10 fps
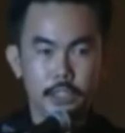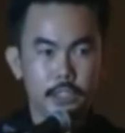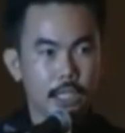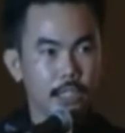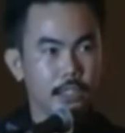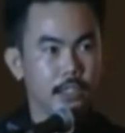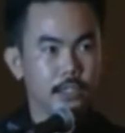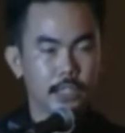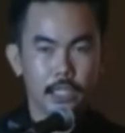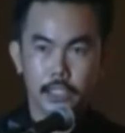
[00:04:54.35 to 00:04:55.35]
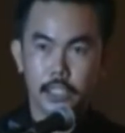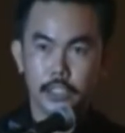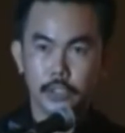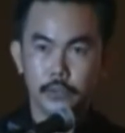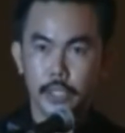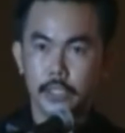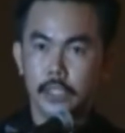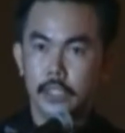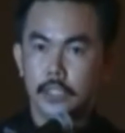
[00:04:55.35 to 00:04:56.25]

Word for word: 以及闪利闪利的几位